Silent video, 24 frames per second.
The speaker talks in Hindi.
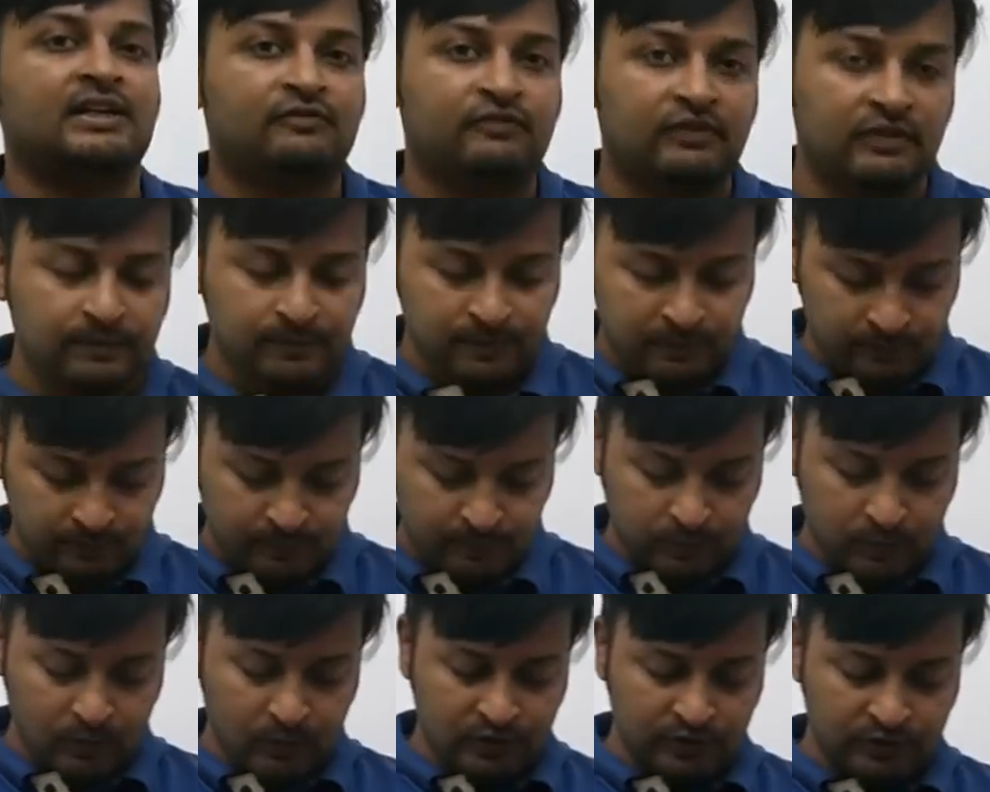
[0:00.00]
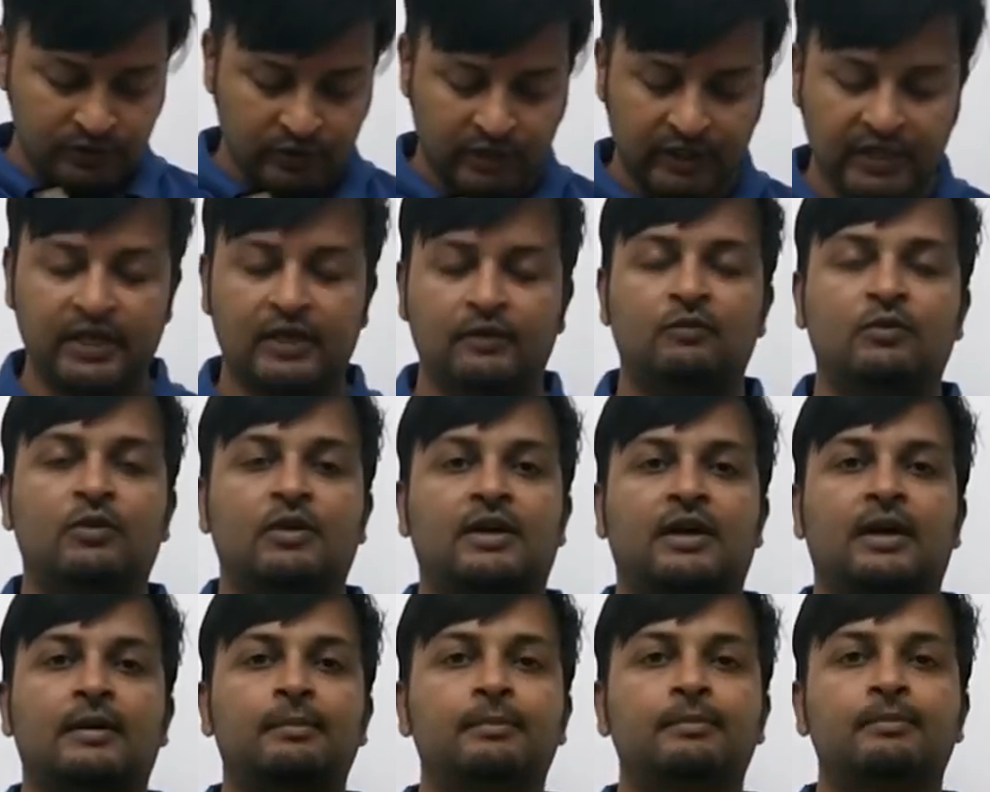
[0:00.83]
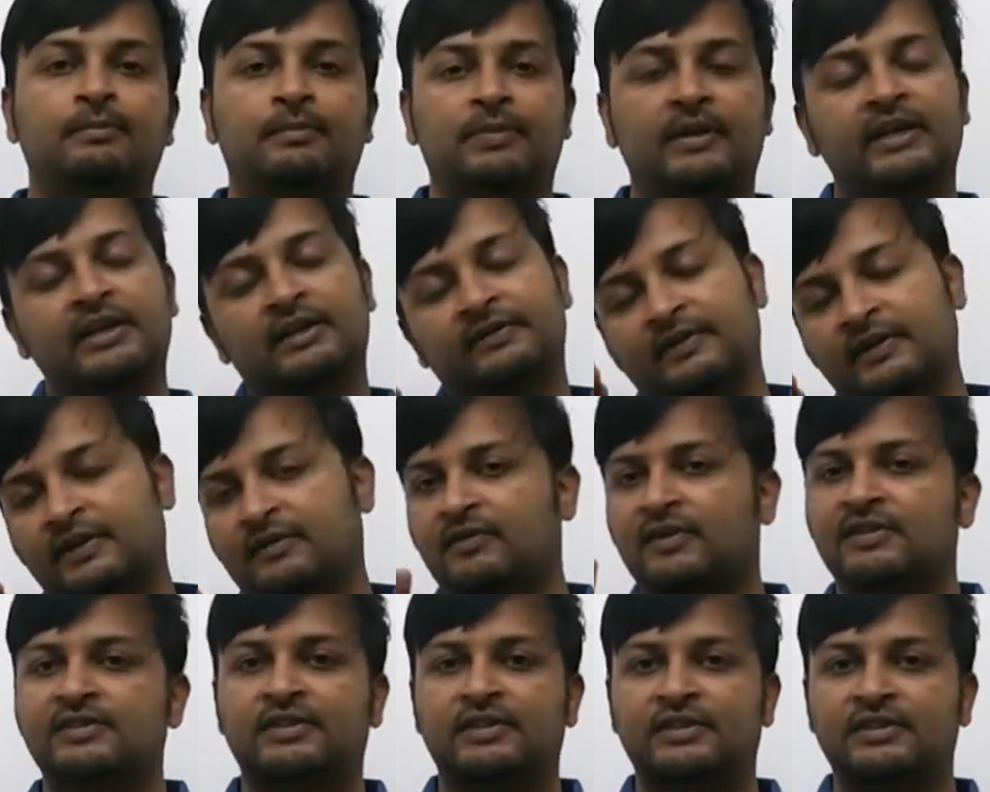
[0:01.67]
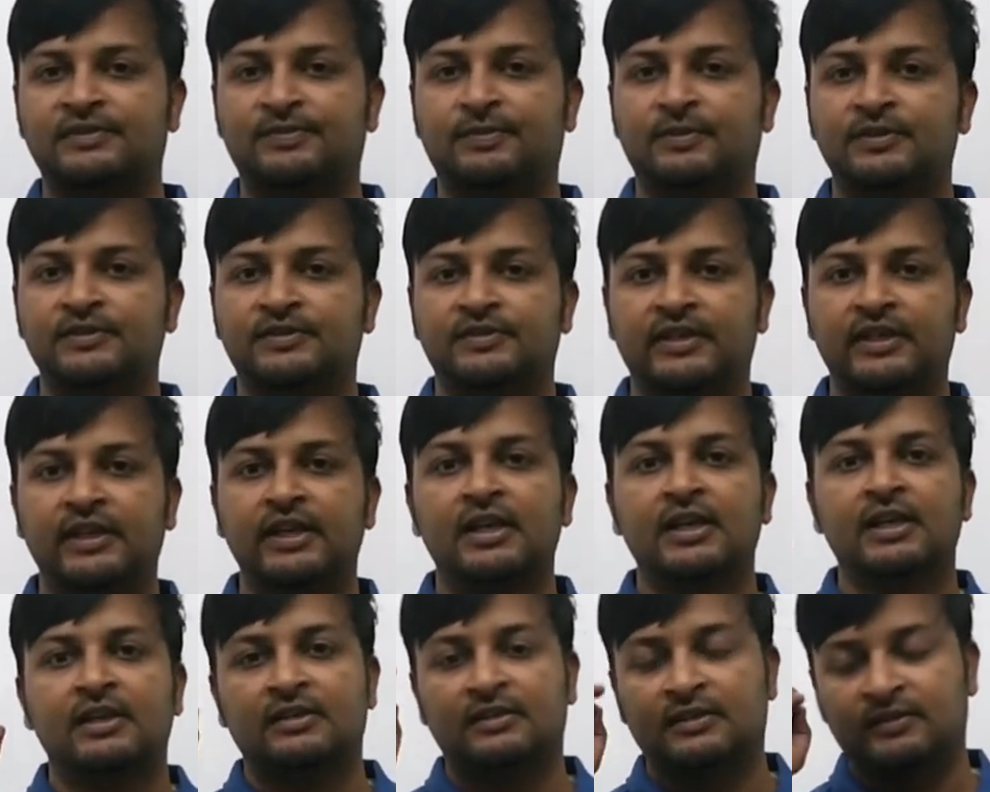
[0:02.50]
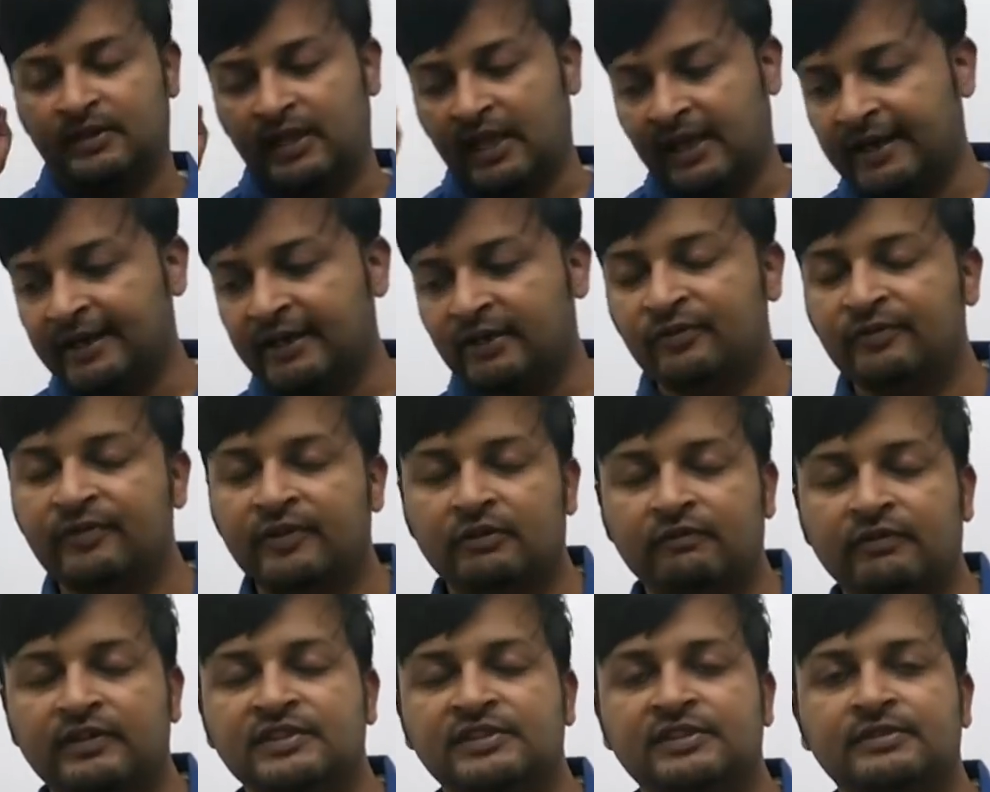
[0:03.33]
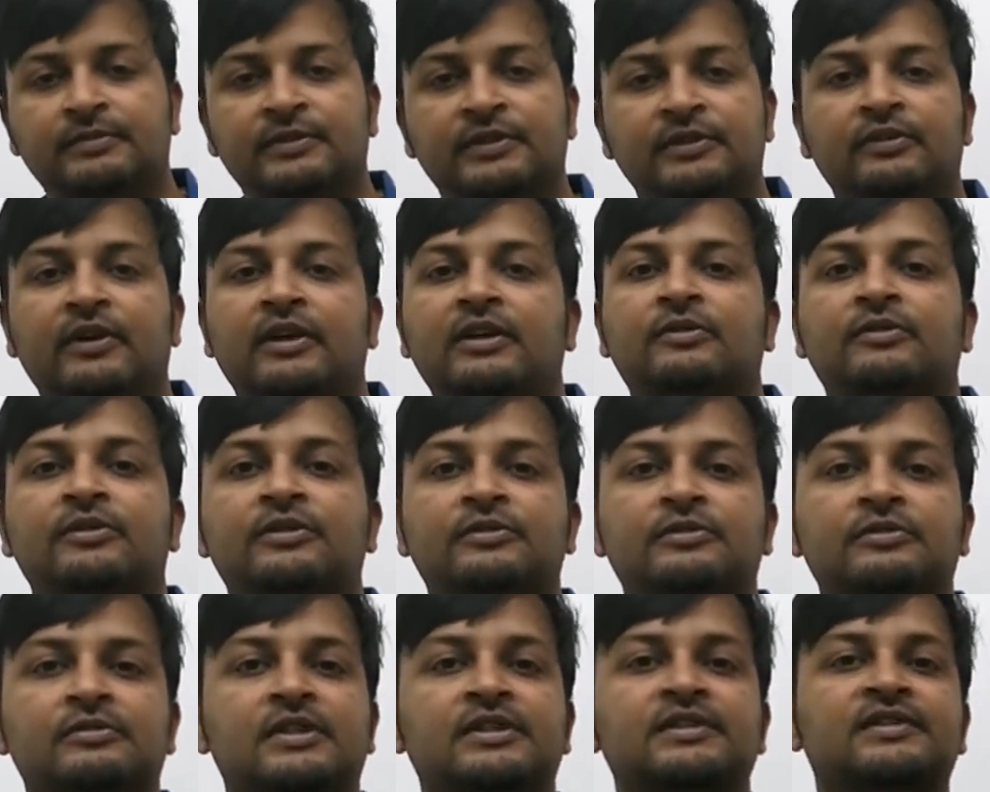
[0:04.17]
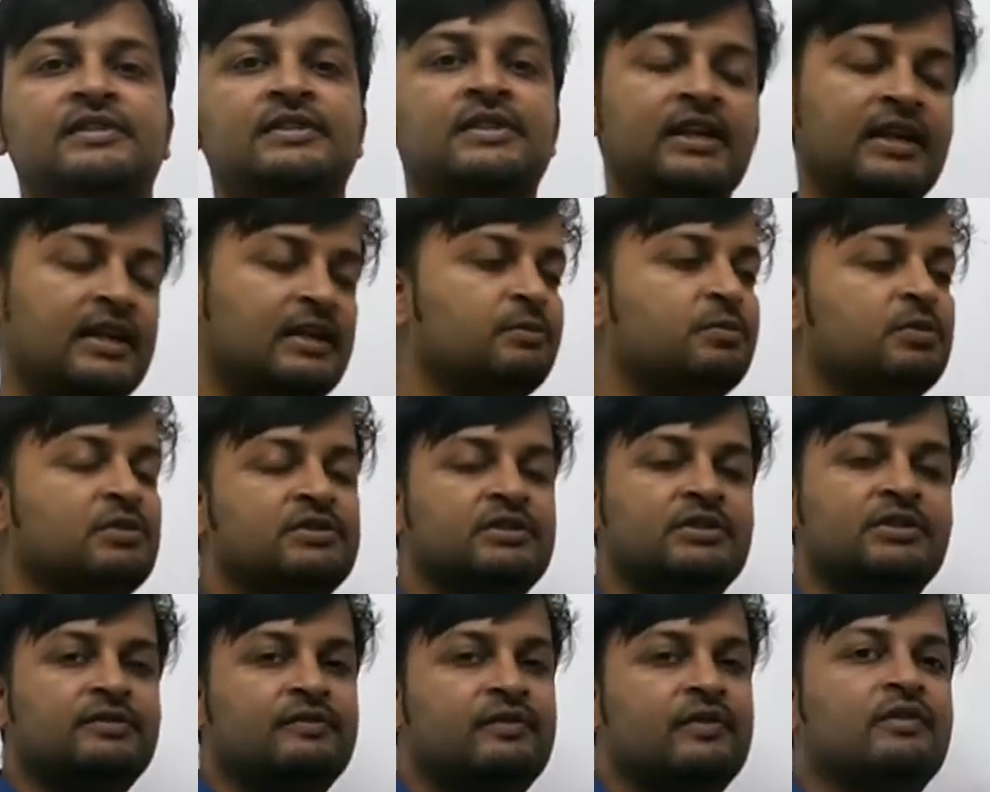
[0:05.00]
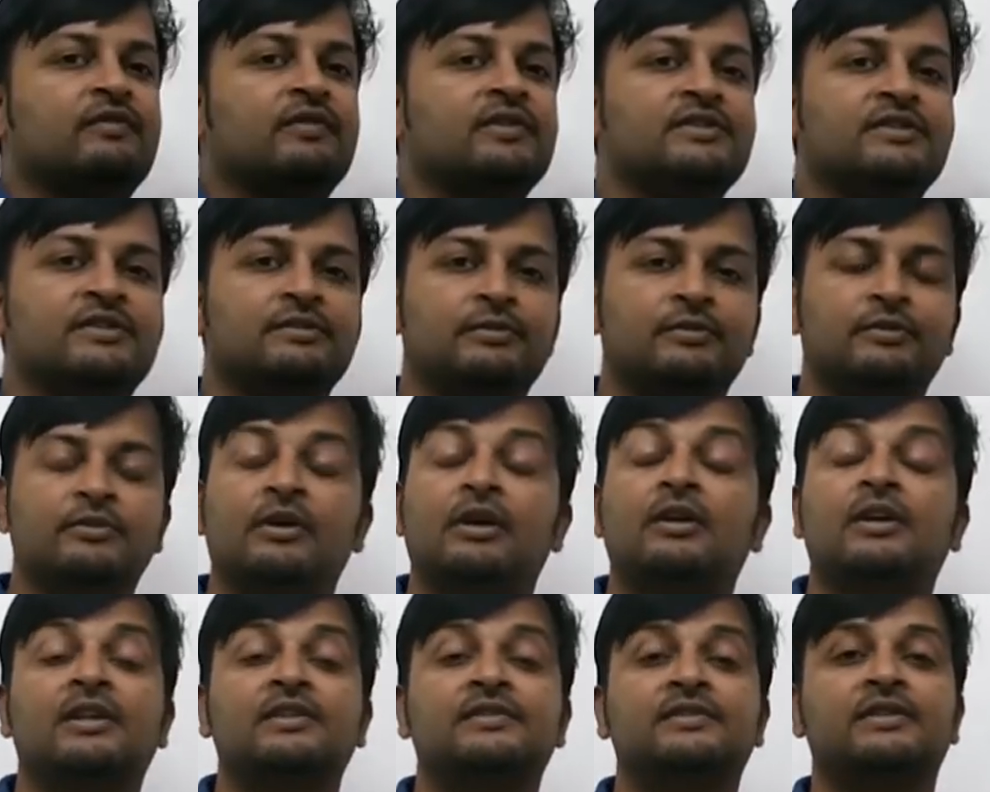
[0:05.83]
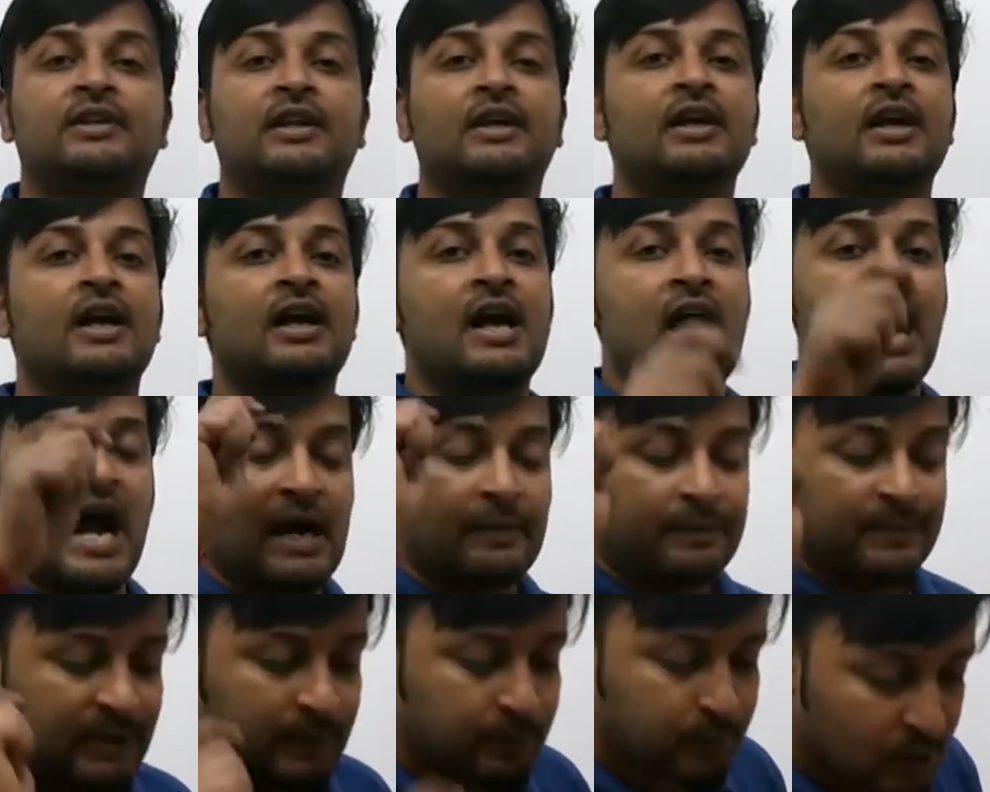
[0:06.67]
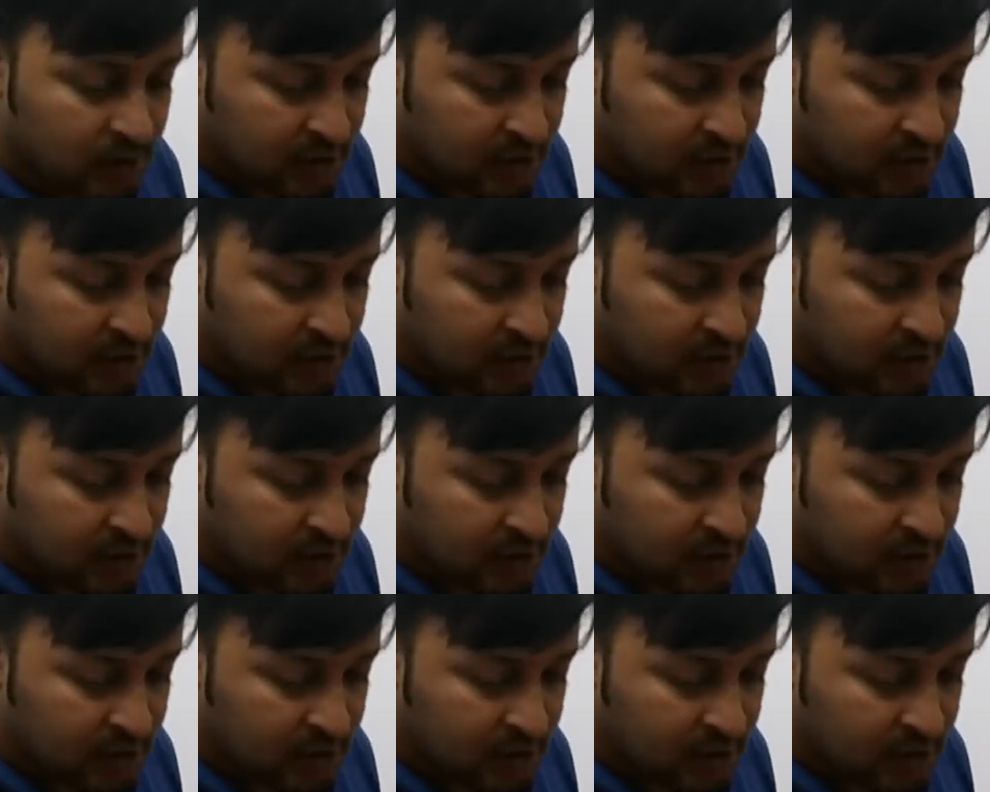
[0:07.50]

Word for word: नाइक्विल प्लॉट जो है वो कंप्लीट फ्रीक्वेंसी रिस्पॉन्स है नेगेटिव फ्रीक्वेंसी भी यू आर गोइंग टू कंसीडर एंड पॉजिटिव फ्रीक्वेंसी भी यू आर कंसीडर आपने